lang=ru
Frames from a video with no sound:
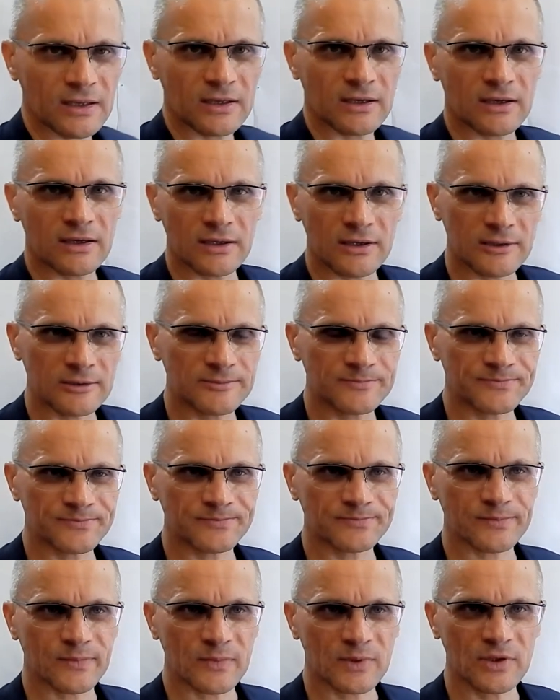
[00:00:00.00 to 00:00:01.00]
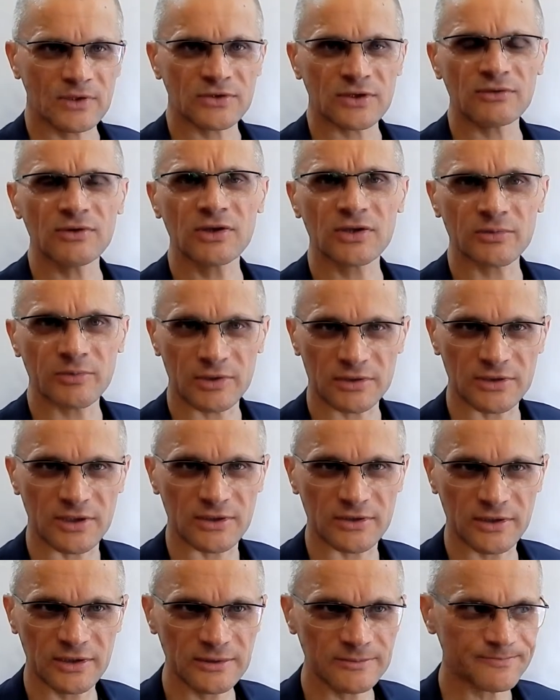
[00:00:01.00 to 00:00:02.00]
э, независим от
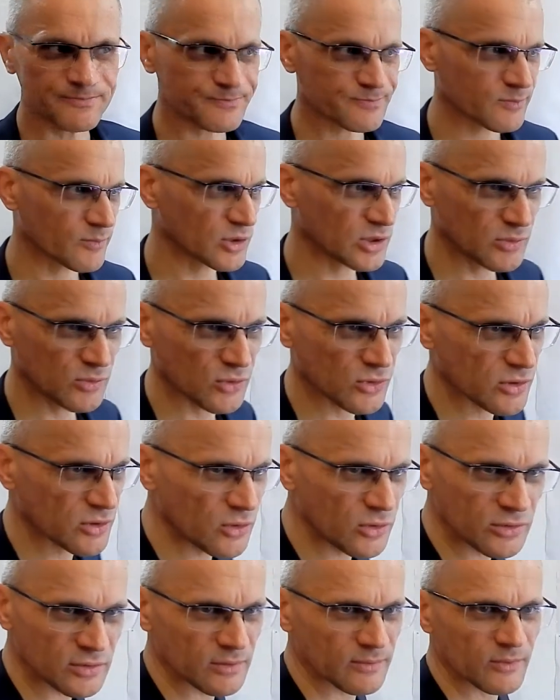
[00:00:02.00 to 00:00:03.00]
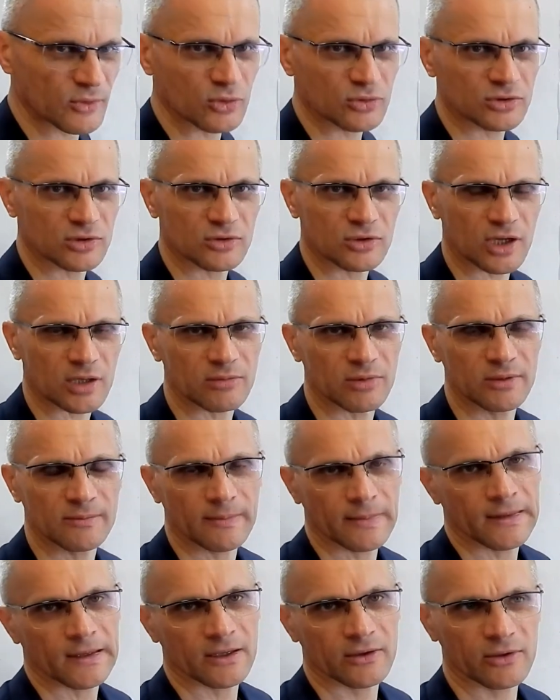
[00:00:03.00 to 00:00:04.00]
нас, да? Потому что он, он, как бы
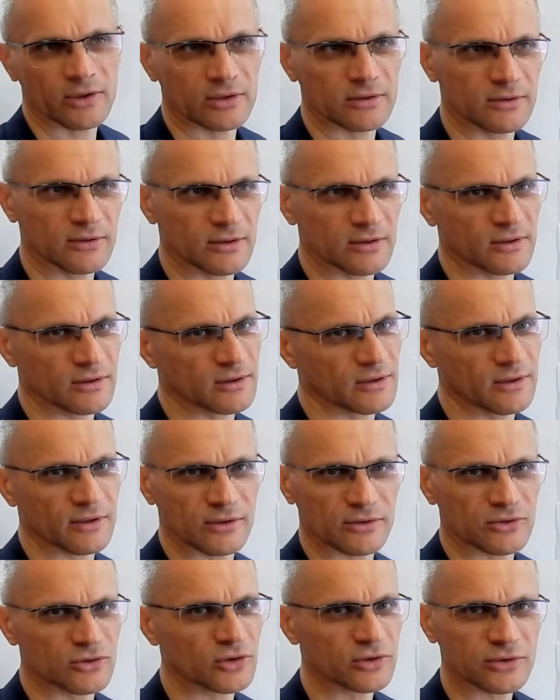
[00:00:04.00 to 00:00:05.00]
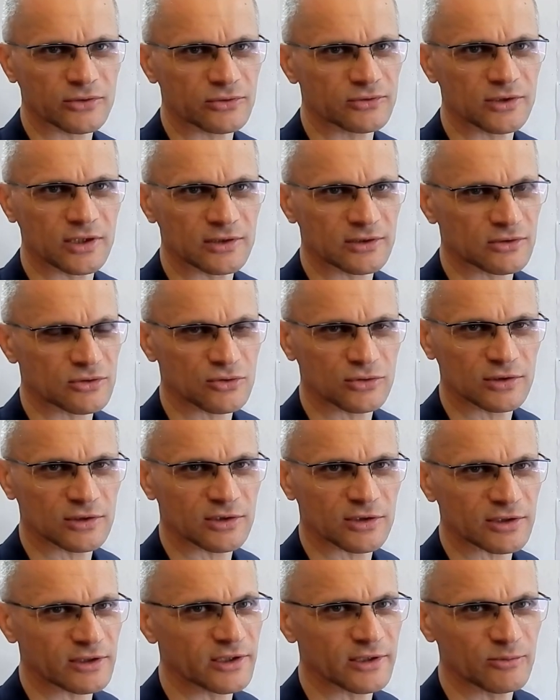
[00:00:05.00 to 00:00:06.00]
говорит, э, черт его знает, что этот
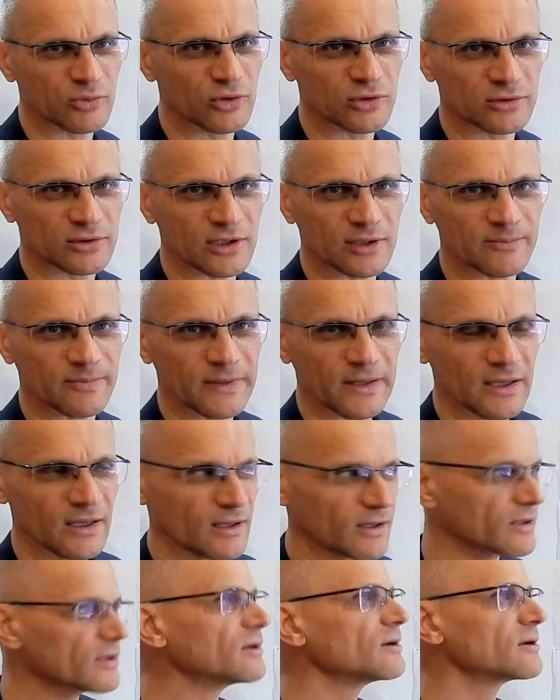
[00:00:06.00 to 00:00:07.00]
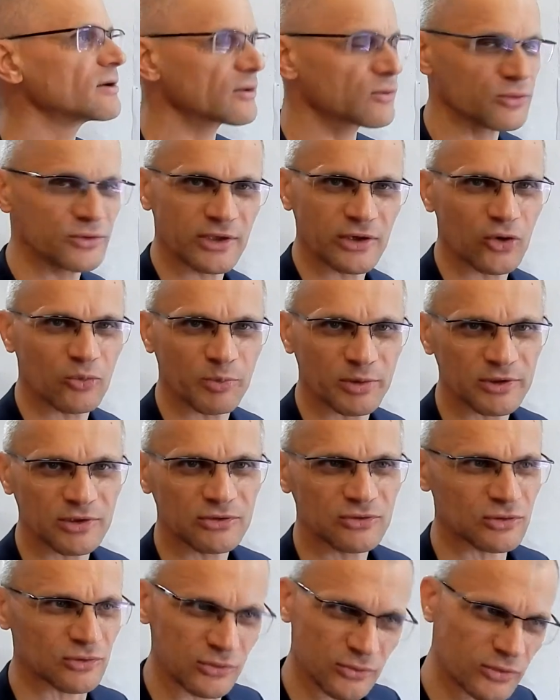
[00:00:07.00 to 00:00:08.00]
человек будет там, э, куда его
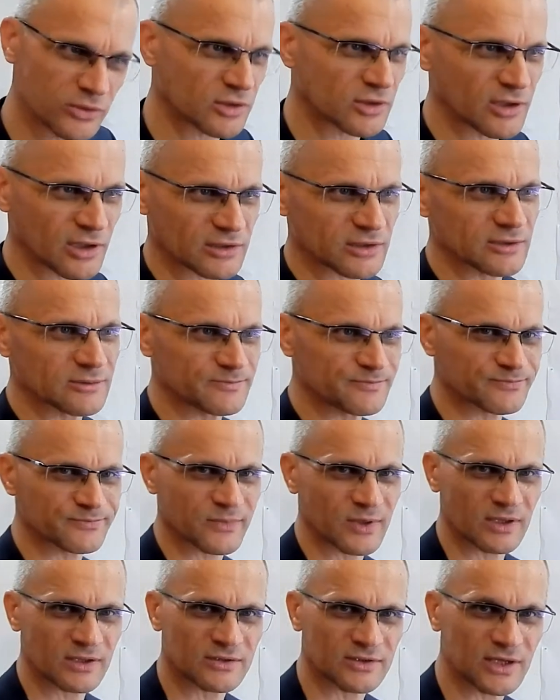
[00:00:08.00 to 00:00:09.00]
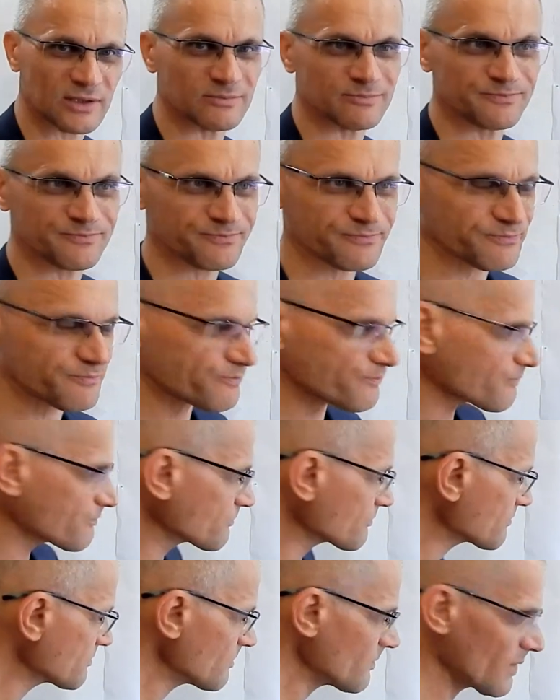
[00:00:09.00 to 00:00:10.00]
понесет, лучше я как-то э, сам
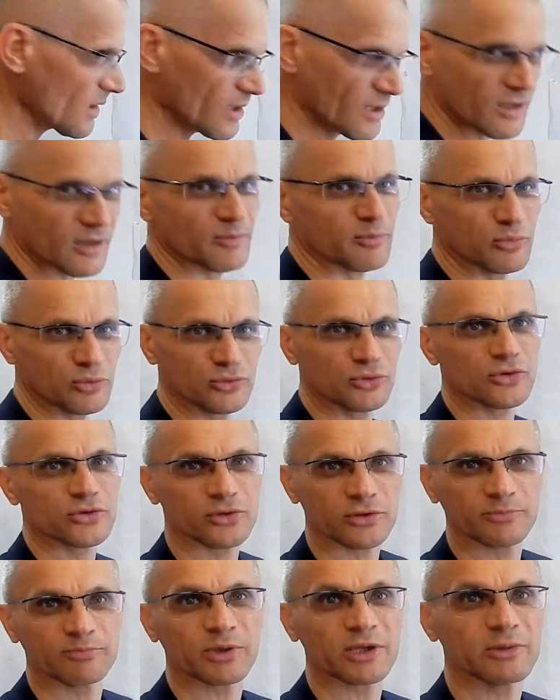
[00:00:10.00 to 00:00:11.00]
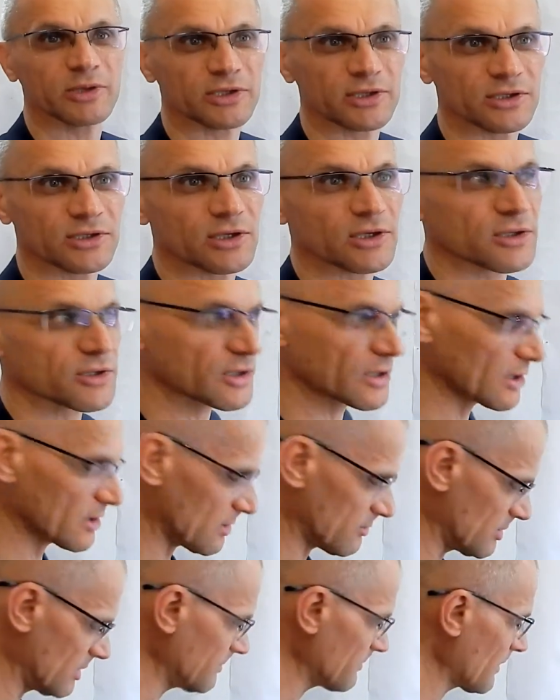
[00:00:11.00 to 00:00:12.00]
э, буду что-то принимать, какие-то решения
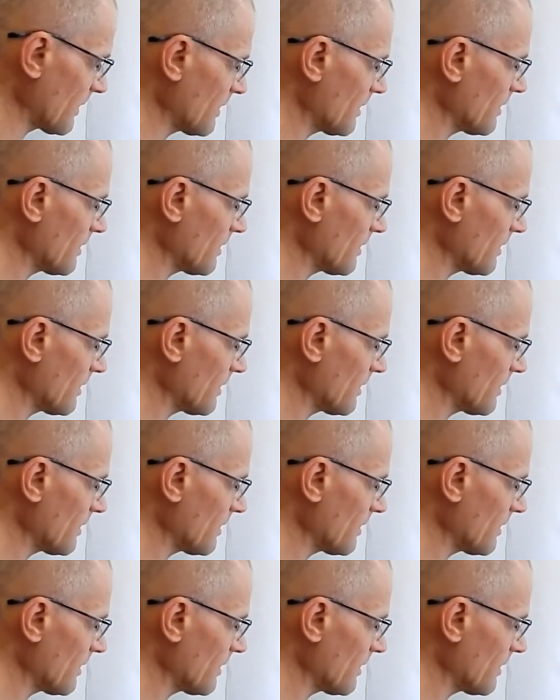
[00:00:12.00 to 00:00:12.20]
там, да?